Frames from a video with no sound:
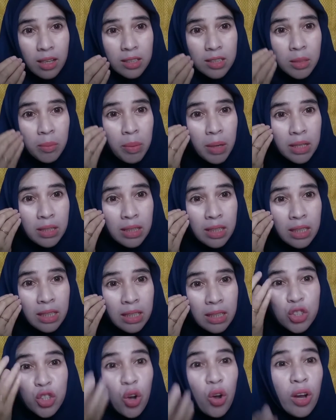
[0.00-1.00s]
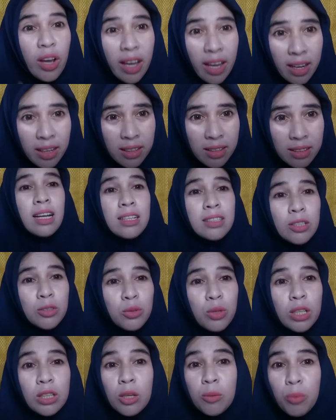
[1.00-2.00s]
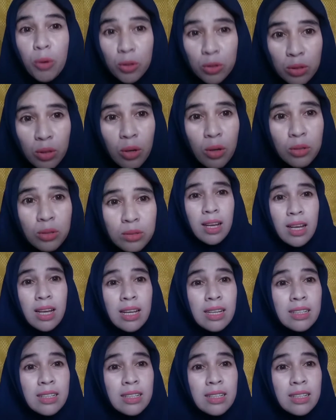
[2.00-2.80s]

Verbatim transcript: Seperti congkel, hanya juga terpotong.